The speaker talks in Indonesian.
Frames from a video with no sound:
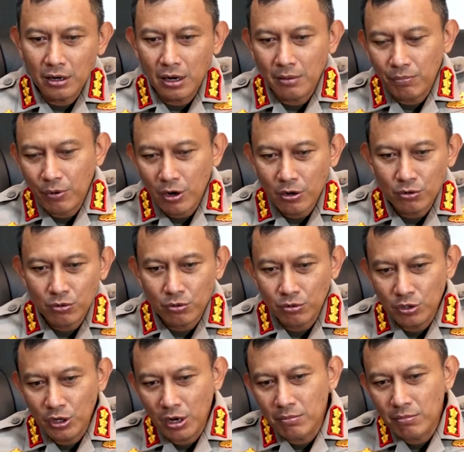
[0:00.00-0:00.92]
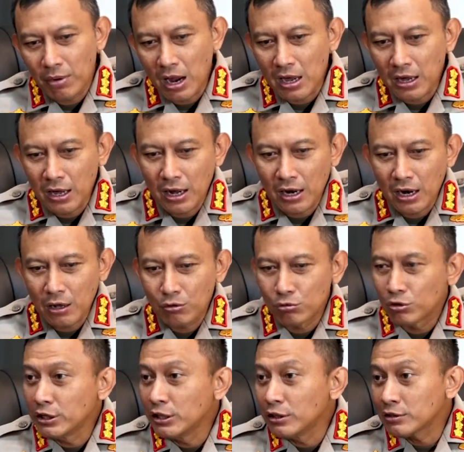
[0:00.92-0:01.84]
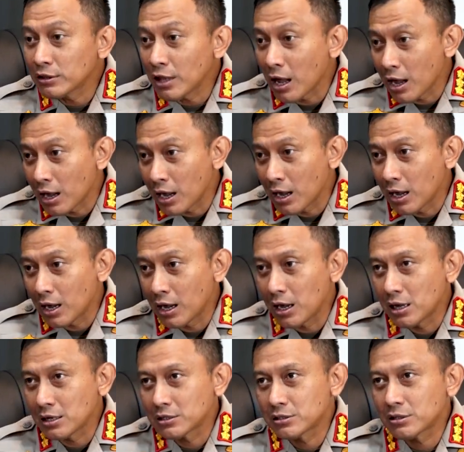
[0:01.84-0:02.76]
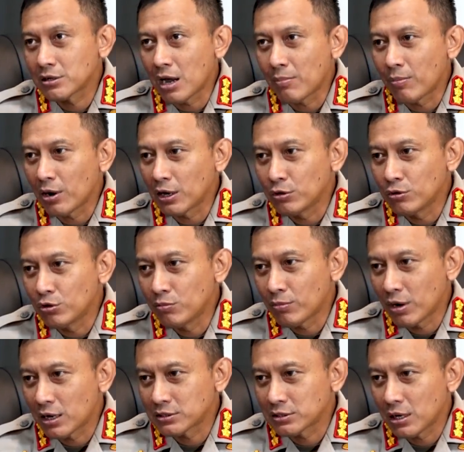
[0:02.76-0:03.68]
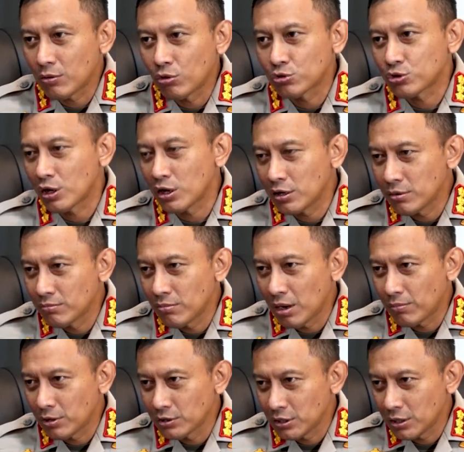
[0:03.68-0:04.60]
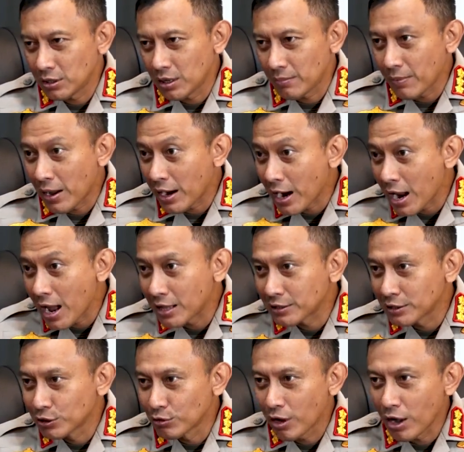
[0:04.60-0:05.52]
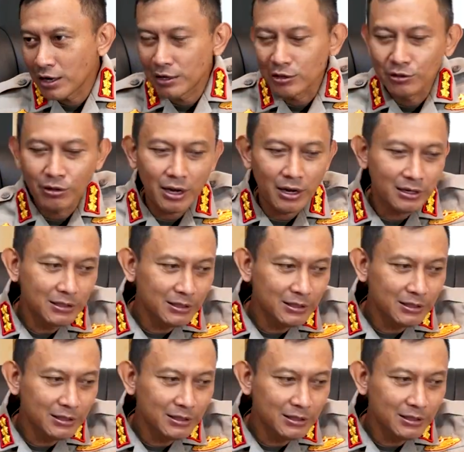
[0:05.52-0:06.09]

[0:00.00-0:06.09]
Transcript: apa yang melanggar lalu lintas apalagi dulu merasa oh saya ini bapaknya aparat gitu iya. kan gitu kan